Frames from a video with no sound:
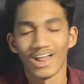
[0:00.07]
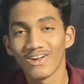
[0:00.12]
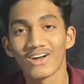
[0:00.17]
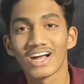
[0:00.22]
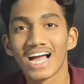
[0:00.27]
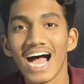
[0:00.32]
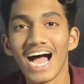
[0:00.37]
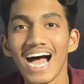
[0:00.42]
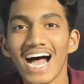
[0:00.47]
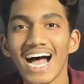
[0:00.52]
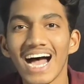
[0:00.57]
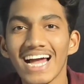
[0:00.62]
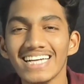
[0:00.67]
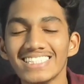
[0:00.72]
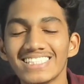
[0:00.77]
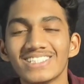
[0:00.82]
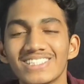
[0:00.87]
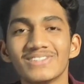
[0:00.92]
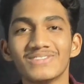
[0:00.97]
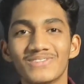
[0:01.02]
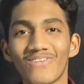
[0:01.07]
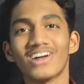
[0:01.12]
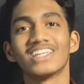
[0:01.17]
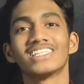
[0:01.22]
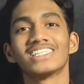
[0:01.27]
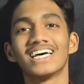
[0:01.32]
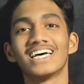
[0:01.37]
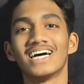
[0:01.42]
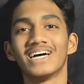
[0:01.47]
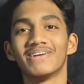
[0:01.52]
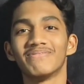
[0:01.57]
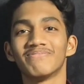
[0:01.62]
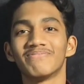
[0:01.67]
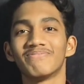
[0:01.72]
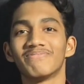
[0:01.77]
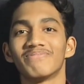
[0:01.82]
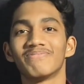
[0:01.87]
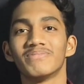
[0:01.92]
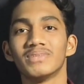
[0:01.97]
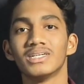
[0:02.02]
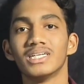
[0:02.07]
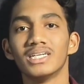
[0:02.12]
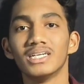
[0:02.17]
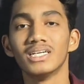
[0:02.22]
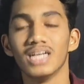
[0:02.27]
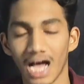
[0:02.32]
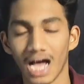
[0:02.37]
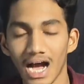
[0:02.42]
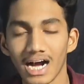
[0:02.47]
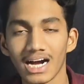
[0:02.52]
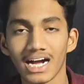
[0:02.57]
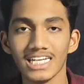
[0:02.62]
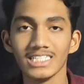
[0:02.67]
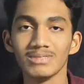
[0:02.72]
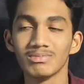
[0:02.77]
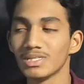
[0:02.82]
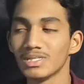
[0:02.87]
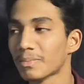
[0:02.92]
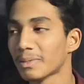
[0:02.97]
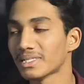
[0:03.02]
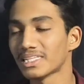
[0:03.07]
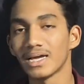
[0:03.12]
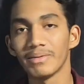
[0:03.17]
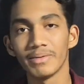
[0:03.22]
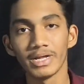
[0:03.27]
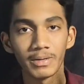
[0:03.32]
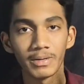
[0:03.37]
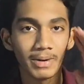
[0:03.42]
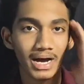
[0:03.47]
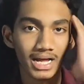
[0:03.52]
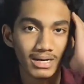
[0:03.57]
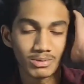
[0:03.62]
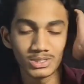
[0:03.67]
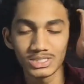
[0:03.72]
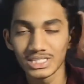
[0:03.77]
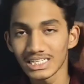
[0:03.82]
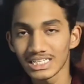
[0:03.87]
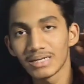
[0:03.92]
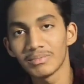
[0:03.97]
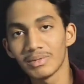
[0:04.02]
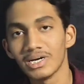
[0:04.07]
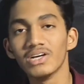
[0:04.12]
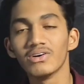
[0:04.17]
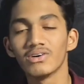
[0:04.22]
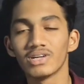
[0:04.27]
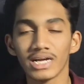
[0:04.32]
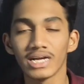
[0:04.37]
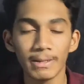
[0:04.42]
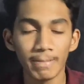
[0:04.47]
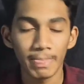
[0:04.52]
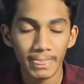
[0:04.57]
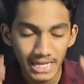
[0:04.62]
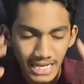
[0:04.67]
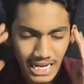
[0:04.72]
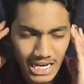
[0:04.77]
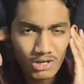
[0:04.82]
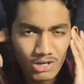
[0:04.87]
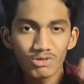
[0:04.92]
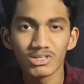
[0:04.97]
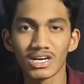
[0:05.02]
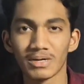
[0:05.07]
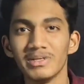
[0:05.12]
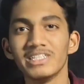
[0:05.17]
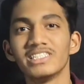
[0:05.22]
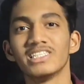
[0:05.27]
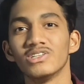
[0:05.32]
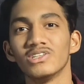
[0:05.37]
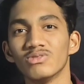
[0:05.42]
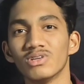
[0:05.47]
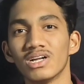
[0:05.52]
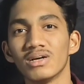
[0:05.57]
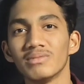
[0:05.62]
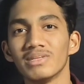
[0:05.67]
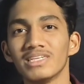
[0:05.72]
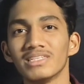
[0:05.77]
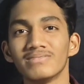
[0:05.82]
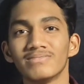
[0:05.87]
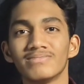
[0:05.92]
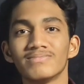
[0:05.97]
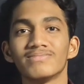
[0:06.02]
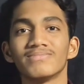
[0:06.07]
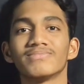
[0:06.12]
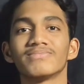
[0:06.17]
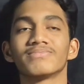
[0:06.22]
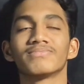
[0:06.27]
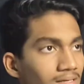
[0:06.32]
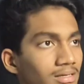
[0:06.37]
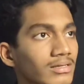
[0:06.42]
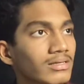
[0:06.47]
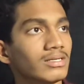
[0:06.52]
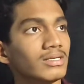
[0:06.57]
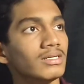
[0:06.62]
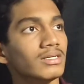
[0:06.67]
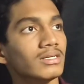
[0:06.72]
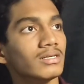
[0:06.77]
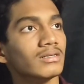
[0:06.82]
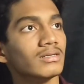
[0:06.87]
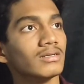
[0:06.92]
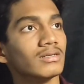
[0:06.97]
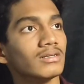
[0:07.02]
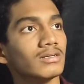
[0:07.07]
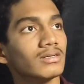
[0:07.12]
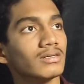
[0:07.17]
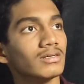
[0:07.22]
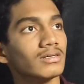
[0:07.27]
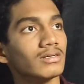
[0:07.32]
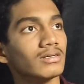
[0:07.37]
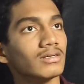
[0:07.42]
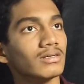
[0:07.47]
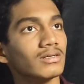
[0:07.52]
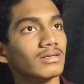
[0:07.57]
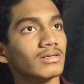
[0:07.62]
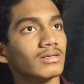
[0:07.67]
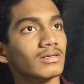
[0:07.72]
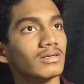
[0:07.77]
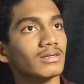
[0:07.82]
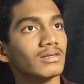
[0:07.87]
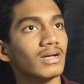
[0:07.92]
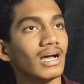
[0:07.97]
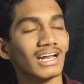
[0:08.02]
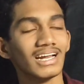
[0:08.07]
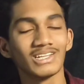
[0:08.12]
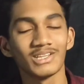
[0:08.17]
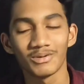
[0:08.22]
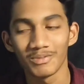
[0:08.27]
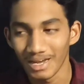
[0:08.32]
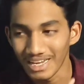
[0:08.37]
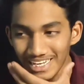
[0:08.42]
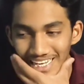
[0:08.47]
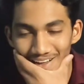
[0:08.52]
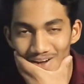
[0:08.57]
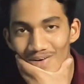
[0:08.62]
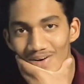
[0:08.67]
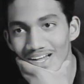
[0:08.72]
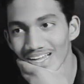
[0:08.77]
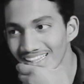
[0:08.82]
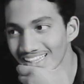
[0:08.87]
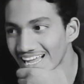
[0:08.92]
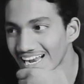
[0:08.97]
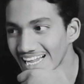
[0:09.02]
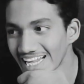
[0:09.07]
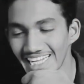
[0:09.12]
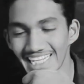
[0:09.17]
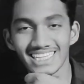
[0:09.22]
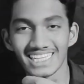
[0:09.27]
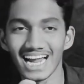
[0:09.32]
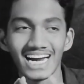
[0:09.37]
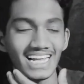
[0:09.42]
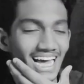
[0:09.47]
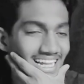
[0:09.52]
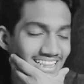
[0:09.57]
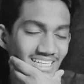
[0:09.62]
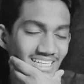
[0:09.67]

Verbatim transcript: हेलो गाइस व्हाट्सअप हाँ गाइस मुझे पता है मेरे बाल बहुत ज्यादा बड़े हो रहे हैं क्या करूँ कबीर सिंह ना में लेकिन भाई आपकी तो दाढ़ी ही नहीं है अरे तो भाई क्या हाँ, मतलब,